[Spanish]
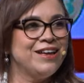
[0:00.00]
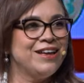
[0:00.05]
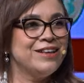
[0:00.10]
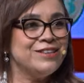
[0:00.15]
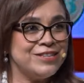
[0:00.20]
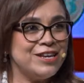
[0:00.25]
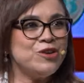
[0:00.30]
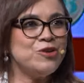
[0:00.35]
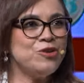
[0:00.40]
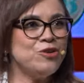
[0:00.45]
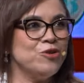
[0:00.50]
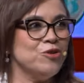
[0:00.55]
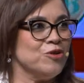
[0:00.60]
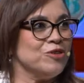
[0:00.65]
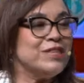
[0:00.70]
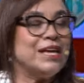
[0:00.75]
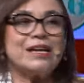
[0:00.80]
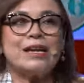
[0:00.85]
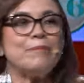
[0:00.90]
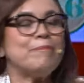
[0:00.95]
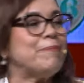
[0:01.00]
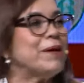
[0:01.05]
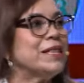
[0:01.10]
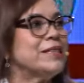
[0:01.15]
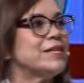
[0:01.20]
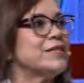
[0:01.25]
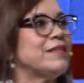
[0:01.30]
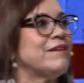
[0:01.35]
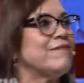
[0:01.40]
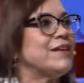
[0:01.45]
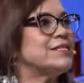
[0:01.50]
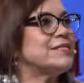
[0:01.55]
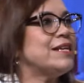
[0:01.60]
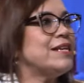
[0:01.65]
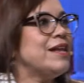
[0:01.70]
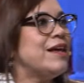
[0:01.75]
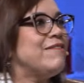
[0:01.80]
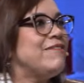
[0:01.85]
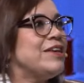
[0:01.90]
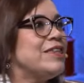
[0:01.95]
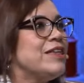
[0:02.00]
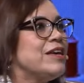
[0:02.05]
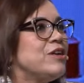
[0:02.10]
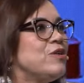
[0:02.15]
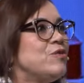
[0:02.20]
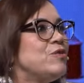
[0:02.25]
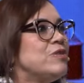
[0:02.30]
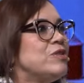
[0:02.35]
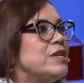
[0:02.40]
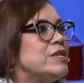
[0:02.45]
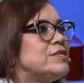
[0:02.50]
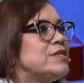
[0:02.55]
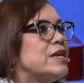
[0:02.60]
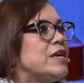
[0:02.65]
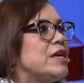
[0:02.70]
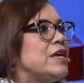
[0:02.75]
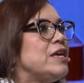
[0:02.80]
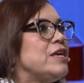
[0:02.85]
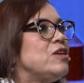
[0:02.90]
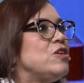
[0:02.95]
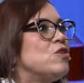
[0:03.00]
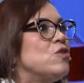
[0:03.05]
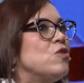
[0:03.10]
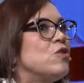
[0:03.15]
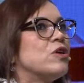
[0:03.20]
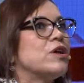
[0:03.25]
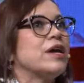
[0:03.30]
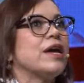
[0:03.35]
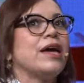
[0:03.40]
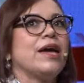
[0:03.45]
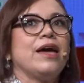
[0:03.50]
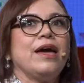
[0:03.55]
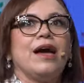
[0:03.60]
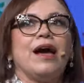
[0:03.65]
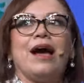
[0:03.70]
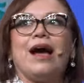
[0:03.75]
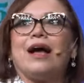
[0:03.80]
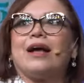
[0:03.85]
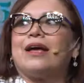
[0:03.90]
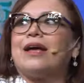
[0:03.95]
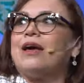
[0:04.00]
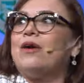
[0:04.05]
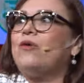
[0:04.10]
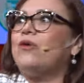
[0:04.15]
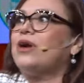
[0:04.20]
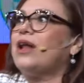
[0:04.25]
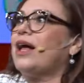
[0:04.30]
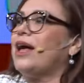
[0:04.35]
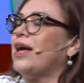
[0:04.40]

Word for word: ¿Sí o no? De repente te ves en la vida y uno dice, ¿y yo qué? ¿A qué hora?